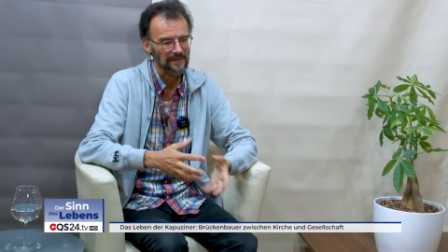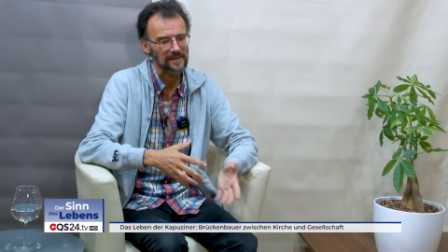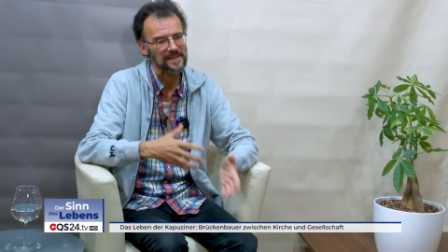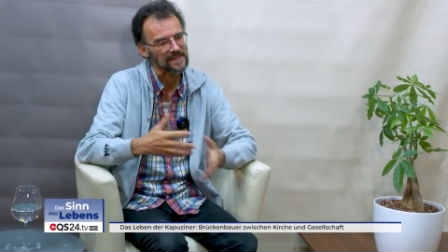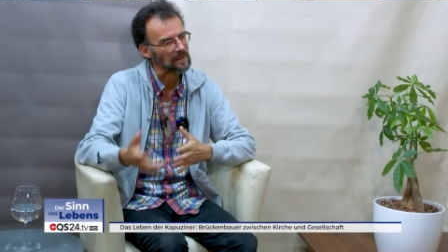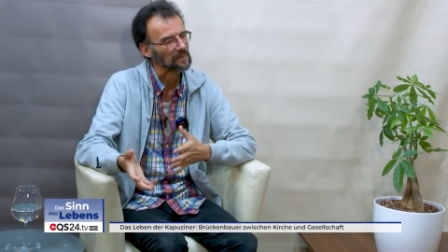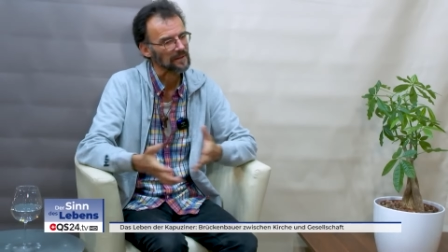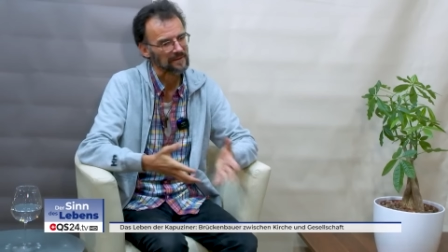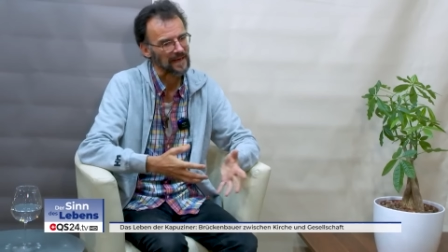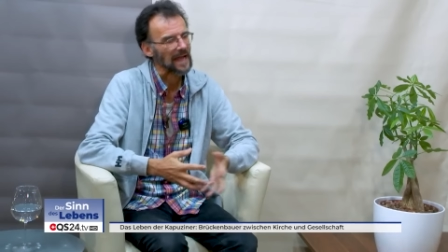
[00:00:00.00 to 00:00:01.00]
das ist
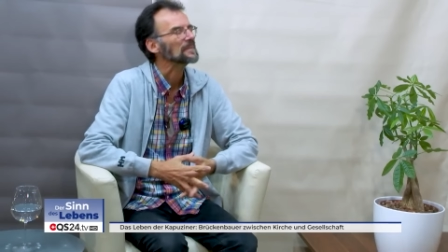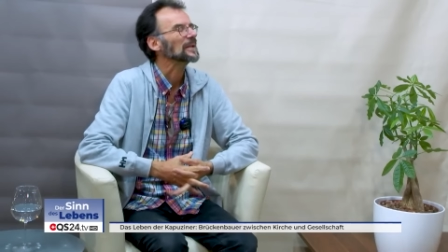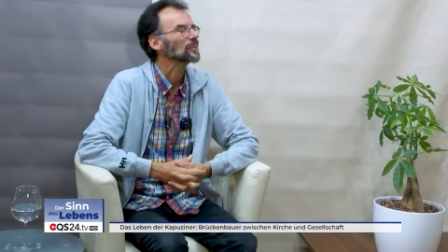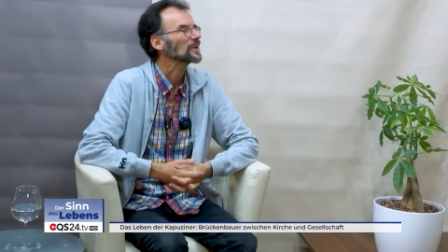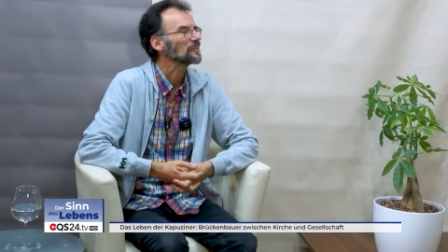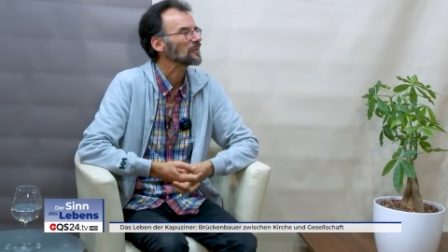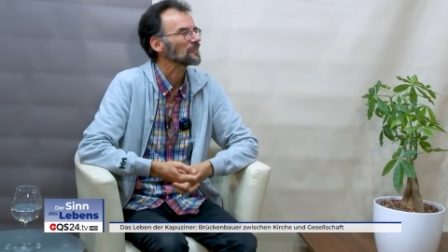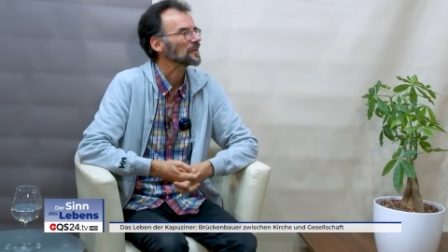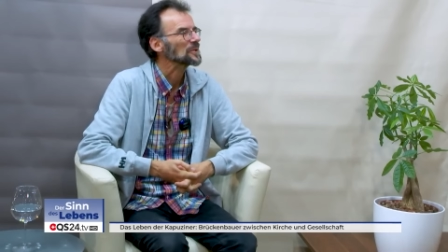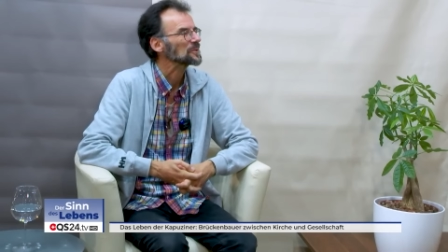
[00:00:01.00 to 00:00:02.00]
aber drei Minuten
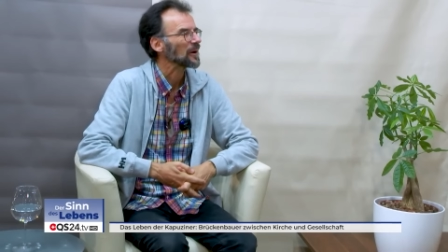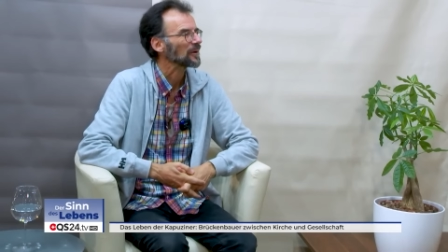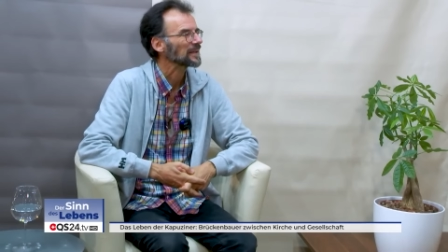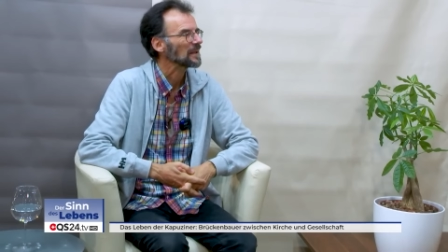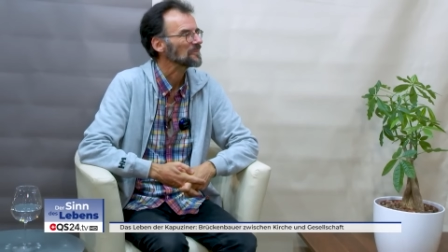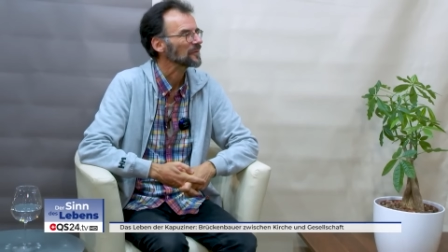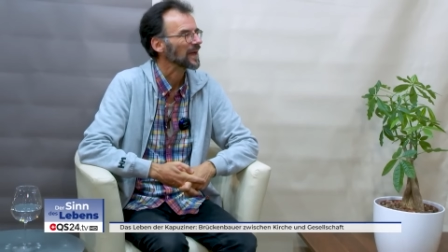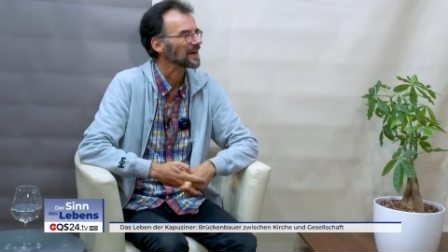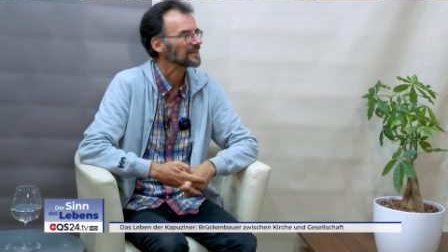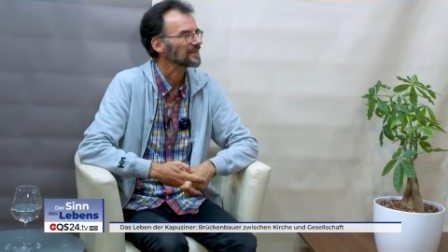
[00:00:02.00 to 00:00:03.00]
vom Fischmarkt
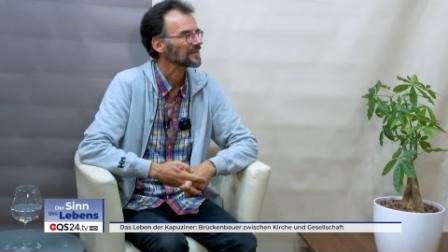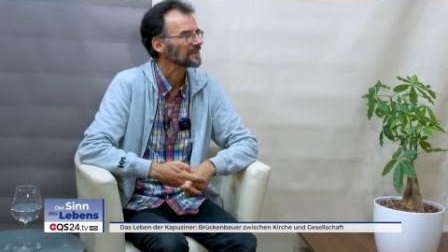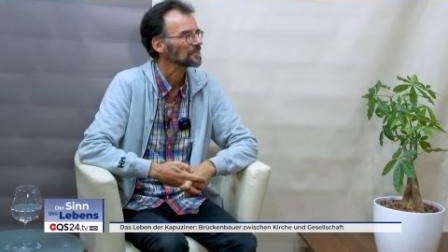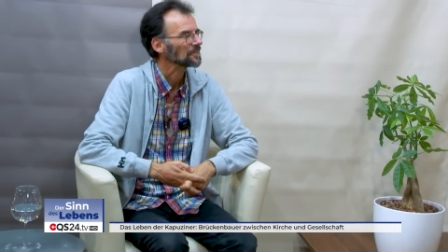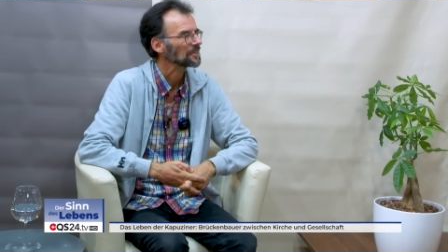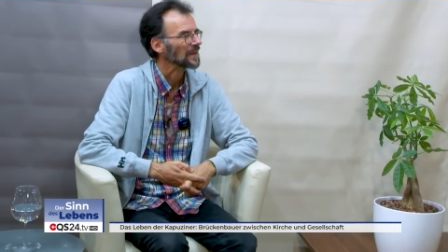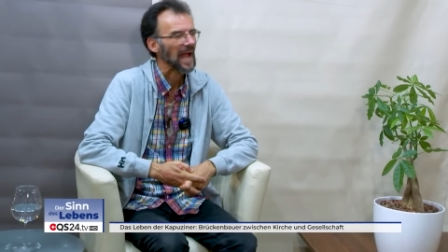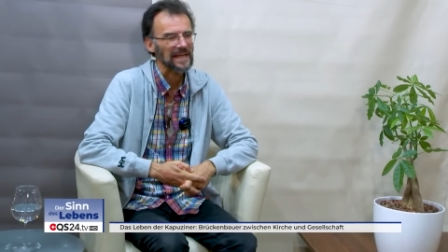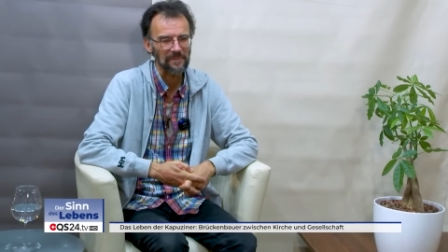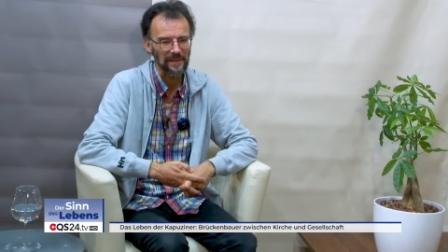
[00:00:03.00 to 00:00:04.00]
entfernt,
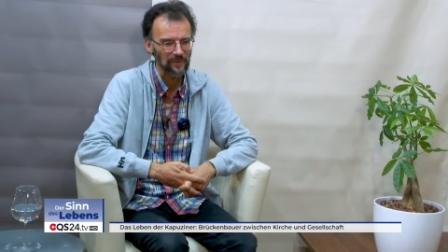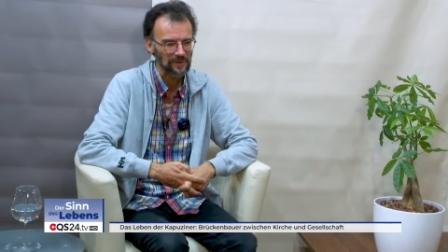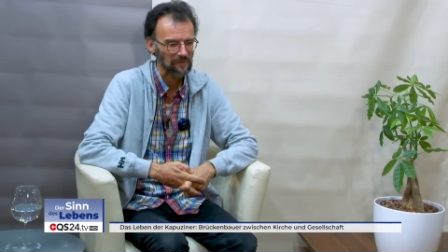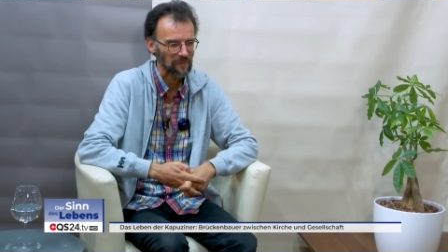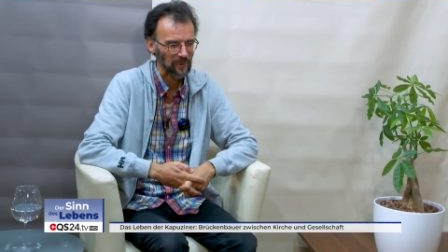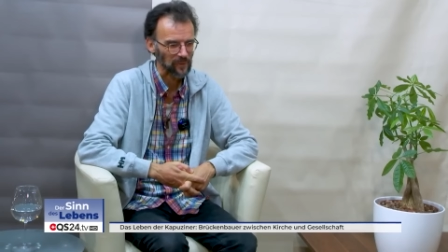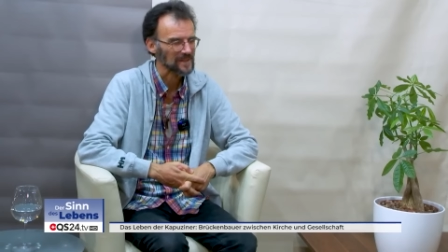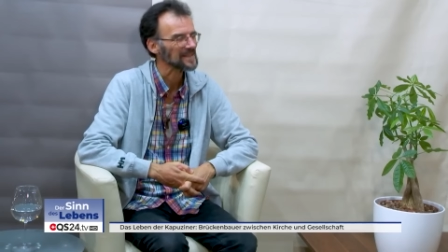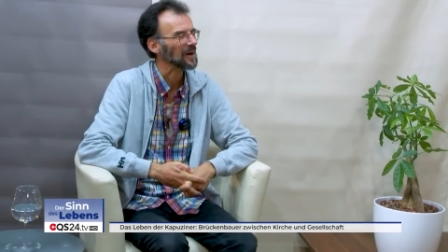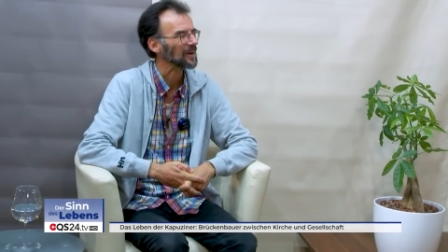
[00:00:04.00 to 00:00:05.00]
eine Minute vom
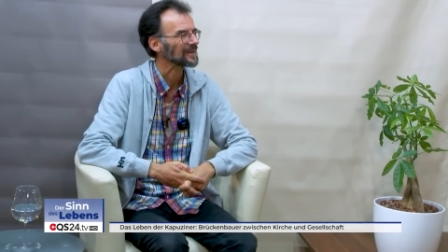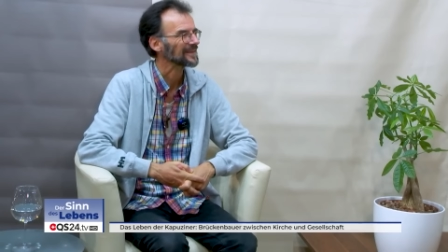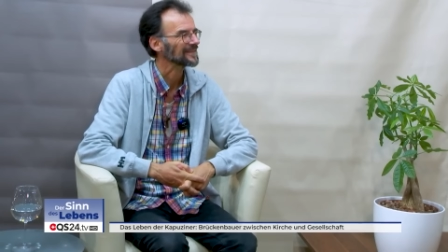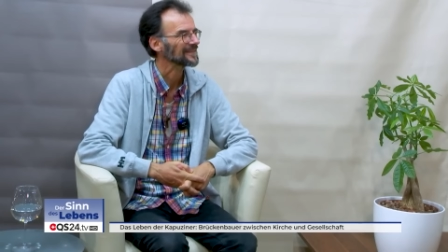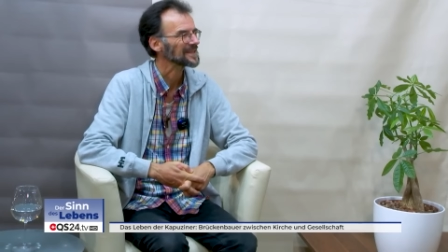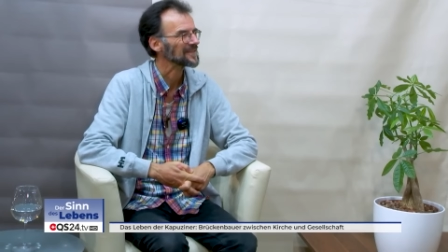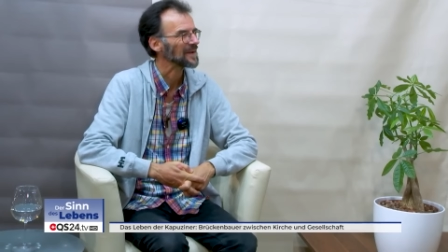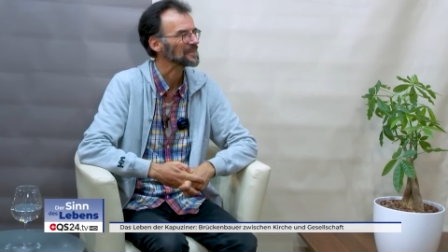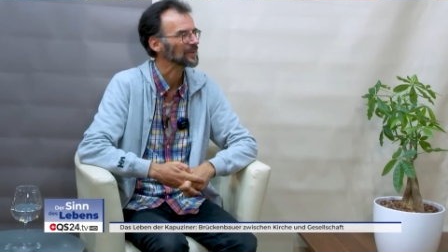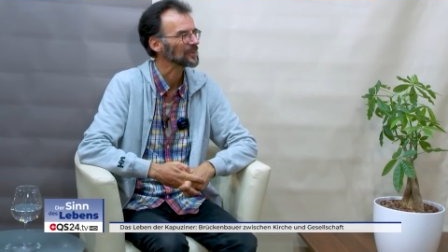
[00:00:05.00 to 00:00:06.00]
Rosengarten,
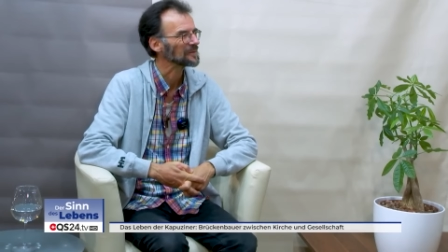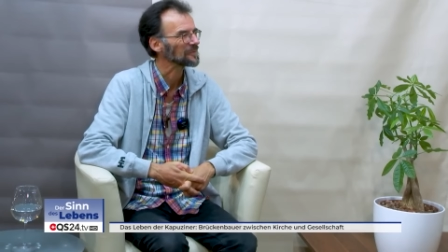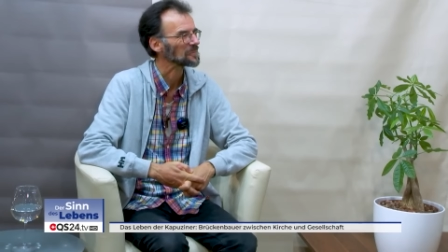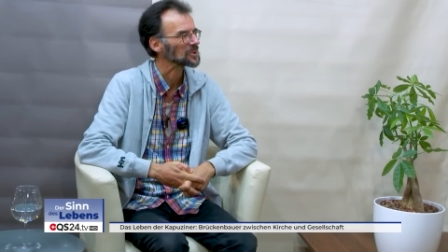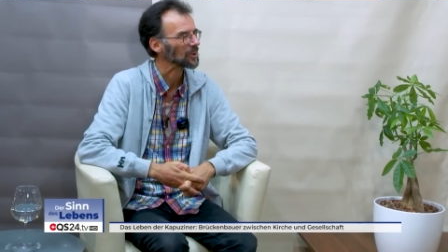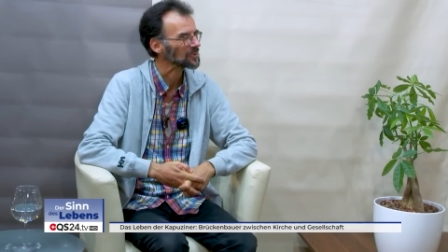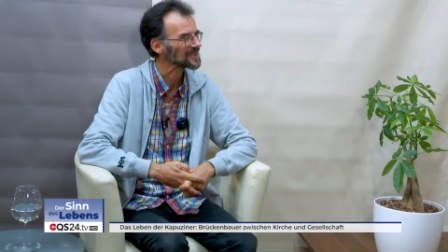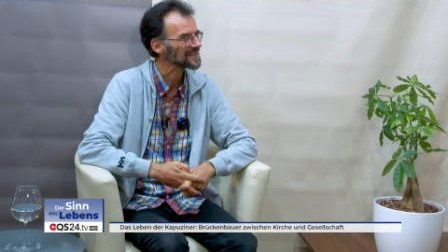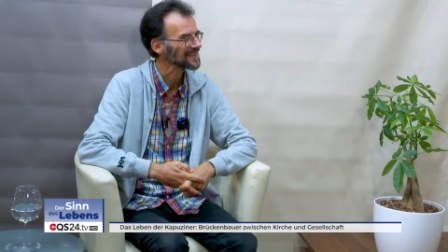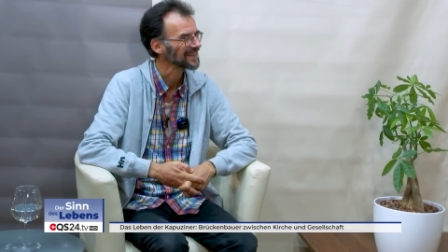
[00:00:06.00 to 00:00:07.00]
zwei Minuten vom
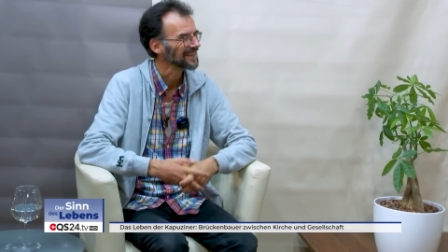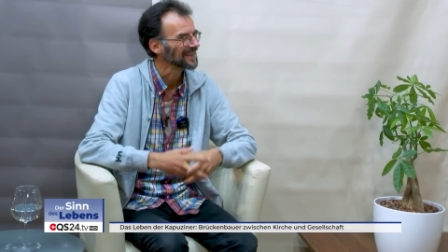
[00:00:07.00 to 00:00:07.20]
Schloss.